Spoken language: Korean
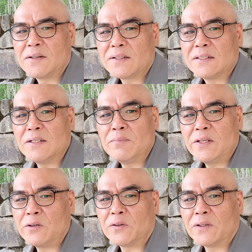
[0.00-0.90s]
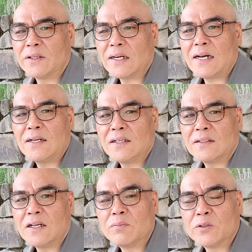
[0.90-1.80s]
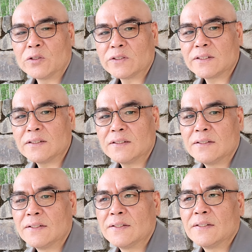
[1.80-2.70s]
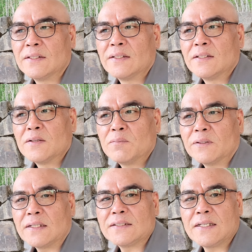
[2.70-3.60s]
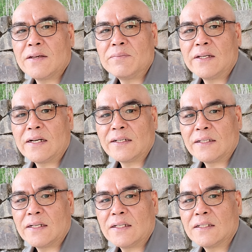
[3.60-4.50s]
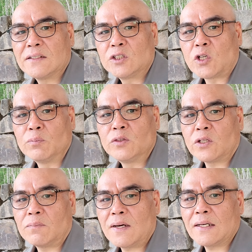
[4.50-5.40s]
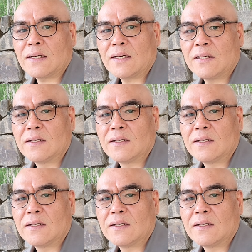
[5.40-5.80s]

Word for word: 그림 이론을 알게 됨으로써 보다 세밀하게, 촘촘하게